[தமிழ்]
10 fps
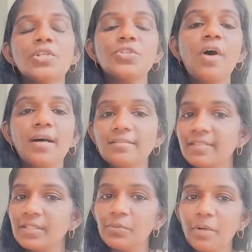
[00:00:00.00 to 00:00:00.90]
ஸோ அது
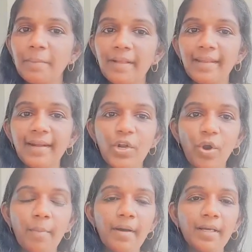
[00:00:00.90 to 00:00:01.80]
வந்து ஒரு பெரிய
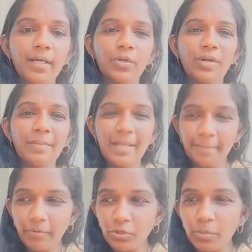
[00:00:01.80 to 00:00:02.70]
ட்ராபேக்காக இருக்கும் நம்ம
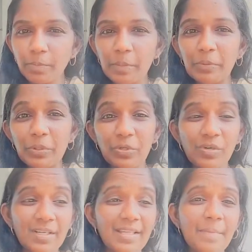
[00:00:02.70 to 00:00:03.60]
எப்போ துப்ப
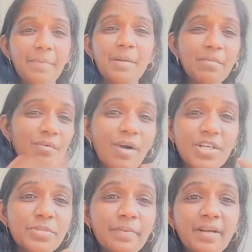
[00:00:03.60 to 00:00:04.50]
போகிறோம் அதை எப்போ நம்ம
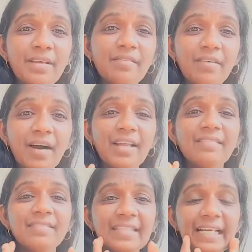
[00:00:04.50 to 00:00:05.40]
வாஷ் பண்ணி
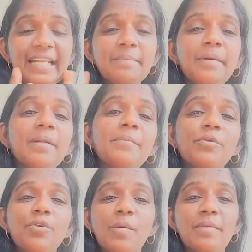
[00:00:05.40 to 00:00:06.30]
வாயை வந்து க்ளீன் பண்ண
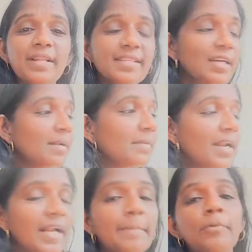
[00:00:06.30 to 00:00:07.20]
போகிறோம் அப்படின்னு தான் நம்ம
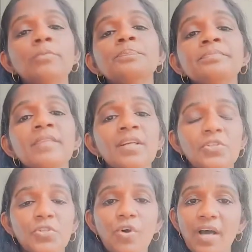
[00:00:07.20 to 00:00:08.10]
நினைப்போம்
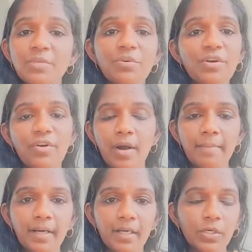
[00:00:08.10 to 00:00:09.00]
ஸோ அது ஒரு
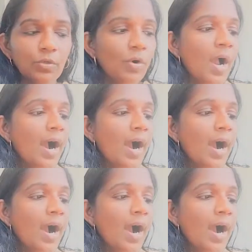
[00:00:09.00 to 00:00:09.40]
ட்ராபேக்காக இருக்கும்